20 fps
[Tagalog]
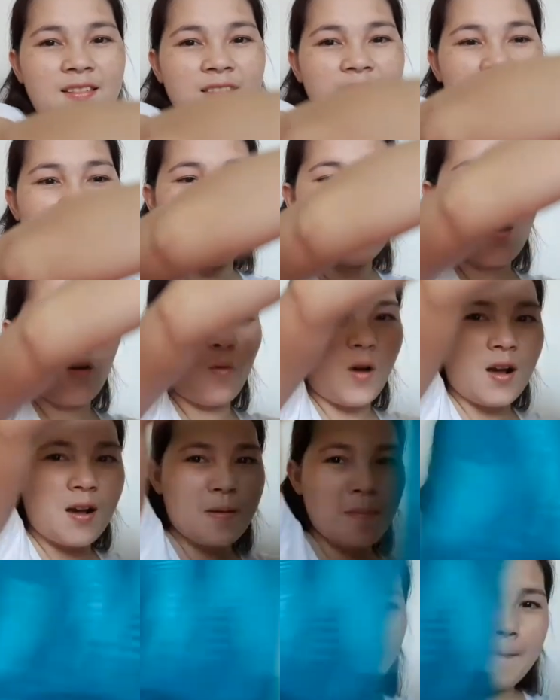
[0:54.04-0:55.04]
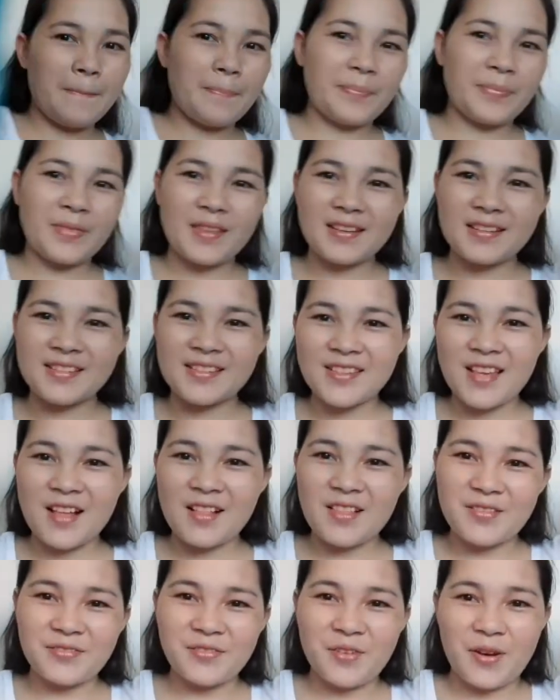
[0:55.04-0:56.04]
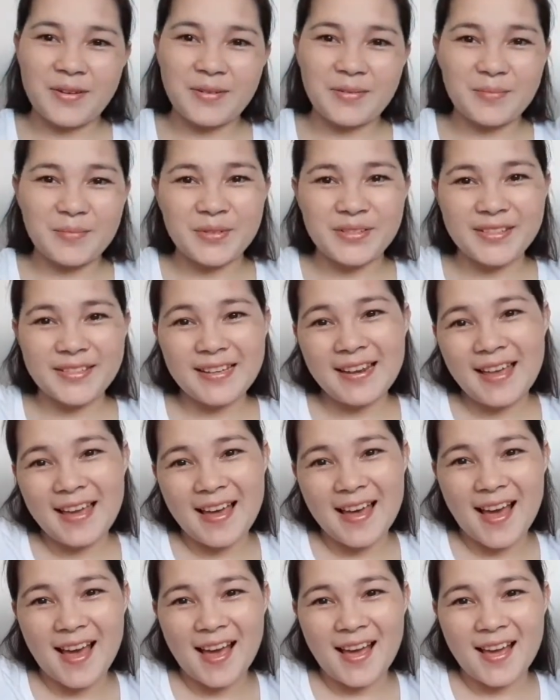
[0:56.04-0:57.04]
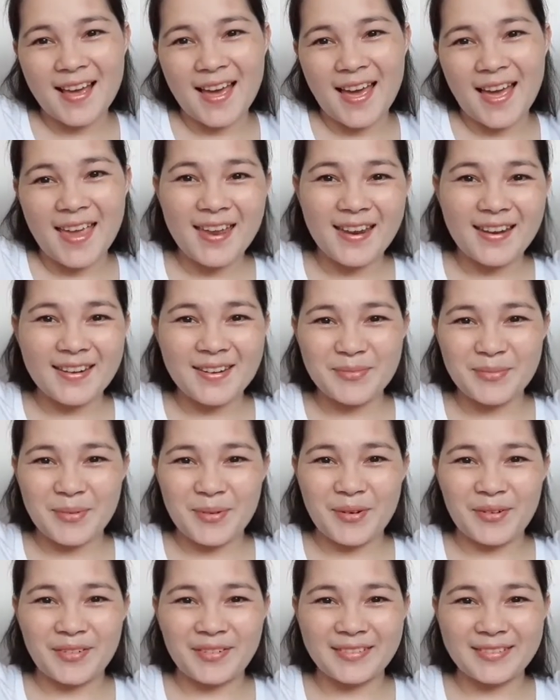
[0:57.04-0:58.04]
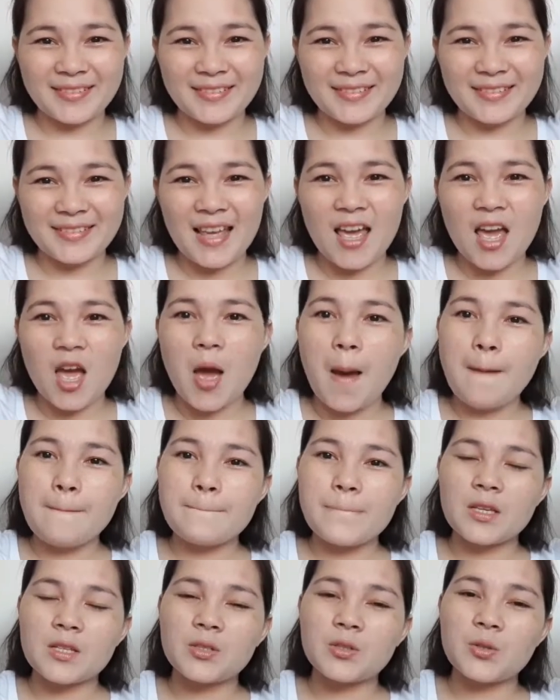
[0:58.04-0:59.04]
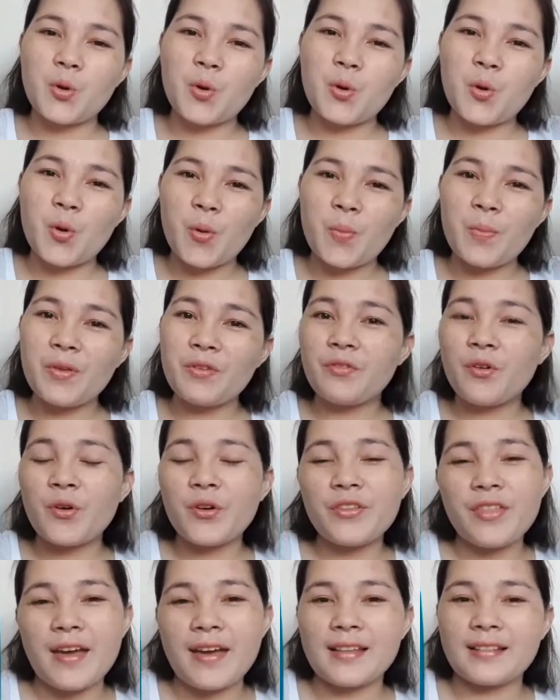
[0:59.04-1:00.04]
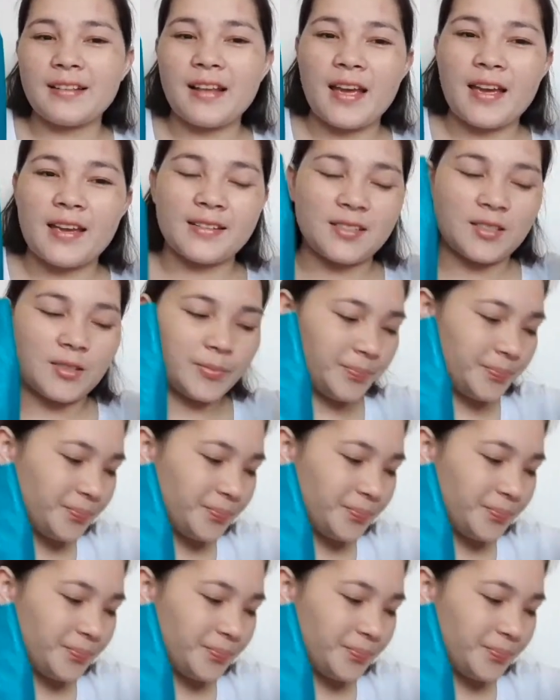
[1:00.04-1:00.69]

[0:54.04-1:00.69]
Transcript: dalawang styrofoam po sila. Ayan na po. So, before that, guys,